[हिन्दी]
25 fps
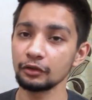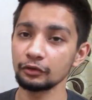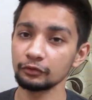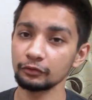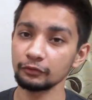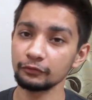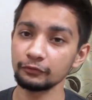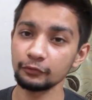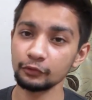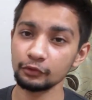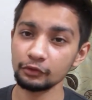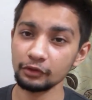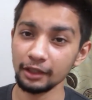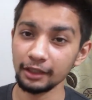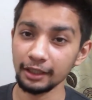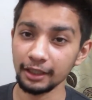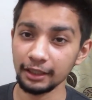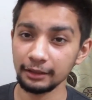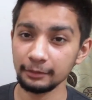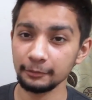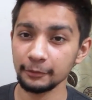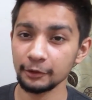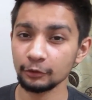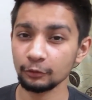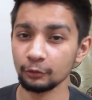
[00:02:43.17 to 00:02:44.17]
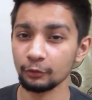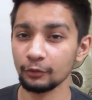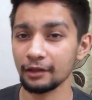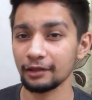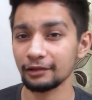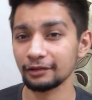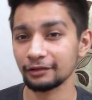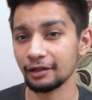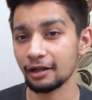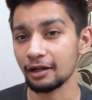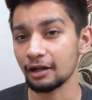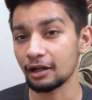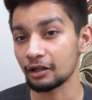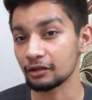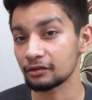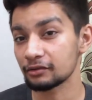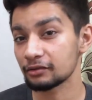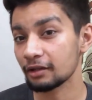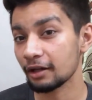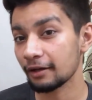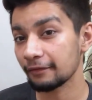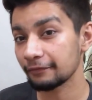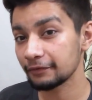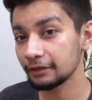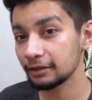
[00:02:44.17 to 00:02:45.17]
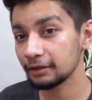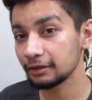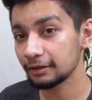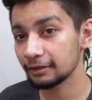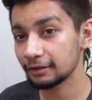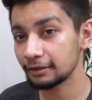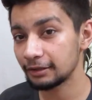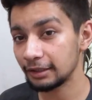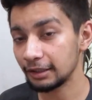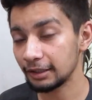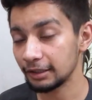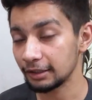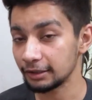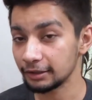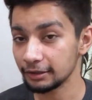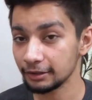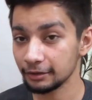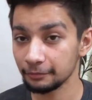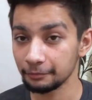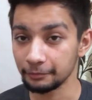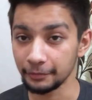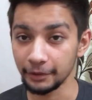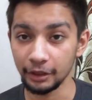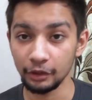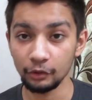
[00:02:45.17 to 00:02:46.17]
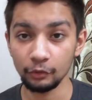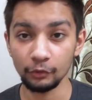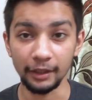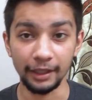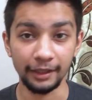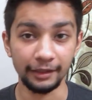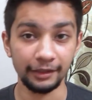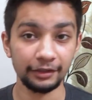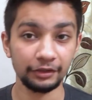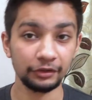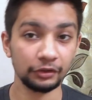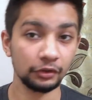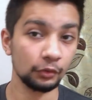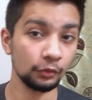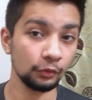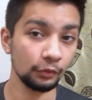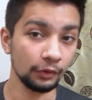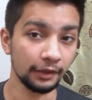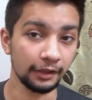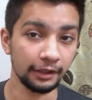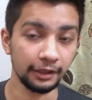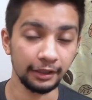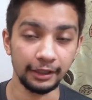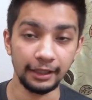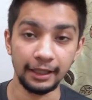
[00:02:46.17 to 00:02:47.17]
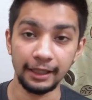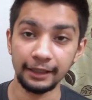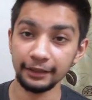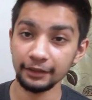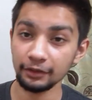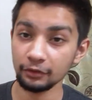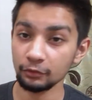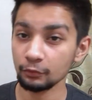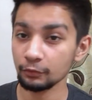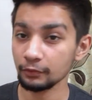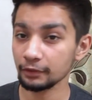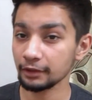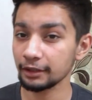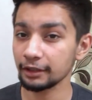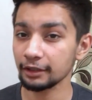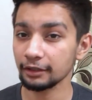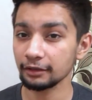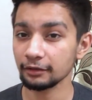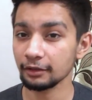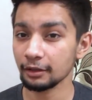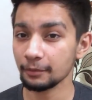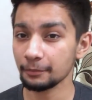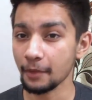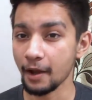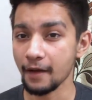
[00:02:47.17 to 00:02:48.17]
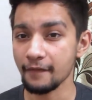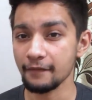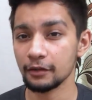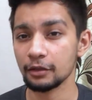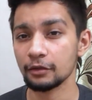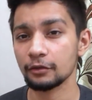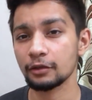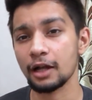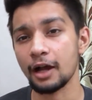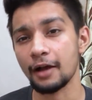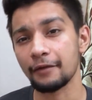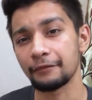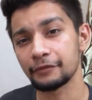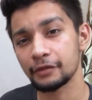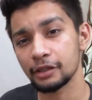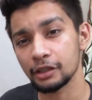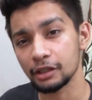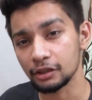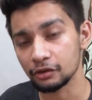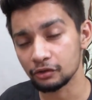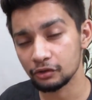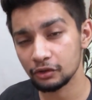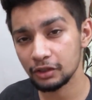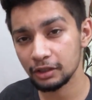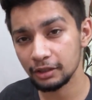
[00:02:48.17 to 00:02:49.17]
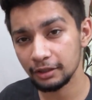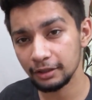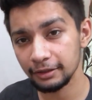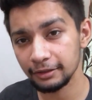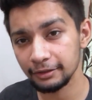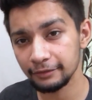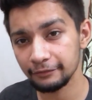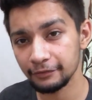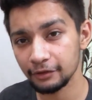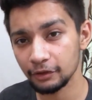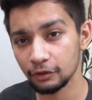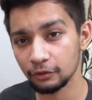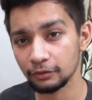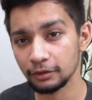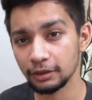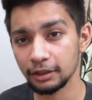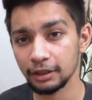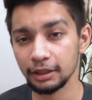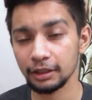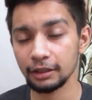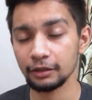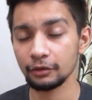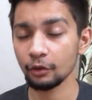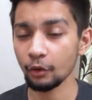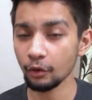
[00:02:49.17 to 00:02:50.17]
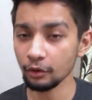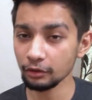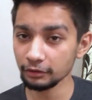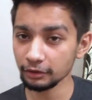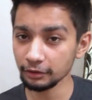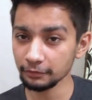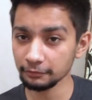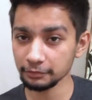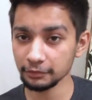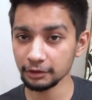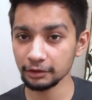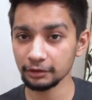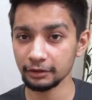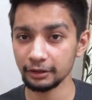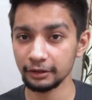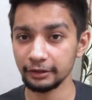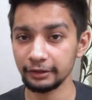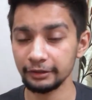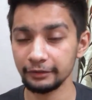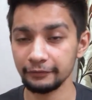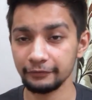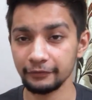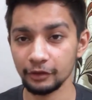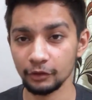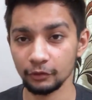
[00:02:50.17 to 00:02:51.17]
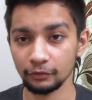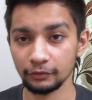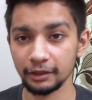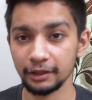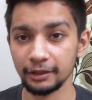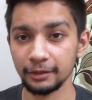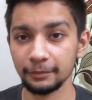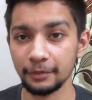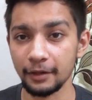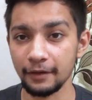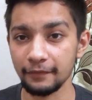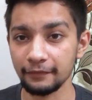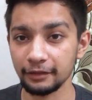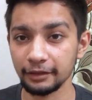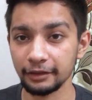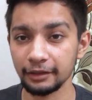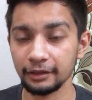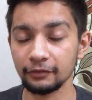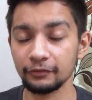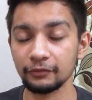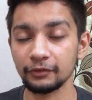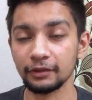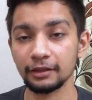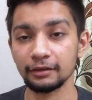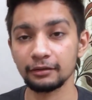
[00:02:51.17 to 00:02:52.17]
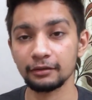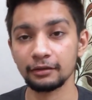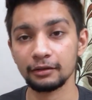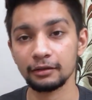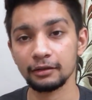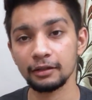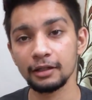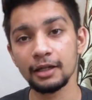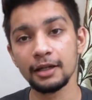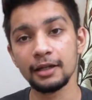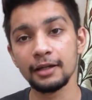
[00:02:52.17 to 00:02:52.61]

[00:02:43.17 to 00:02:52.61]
तो वो चलाने में थोड़ा सा अच्छा फील देती है इन कम्पेयर टू एन एस टू हंड्रेड एन एस टू हंड्रेड के अंदर पावर काफ़ी अच्छी डिलीवरी होती है लॉन्ग टर्म तक डिलीवरी होती है पावर की उसके अंदर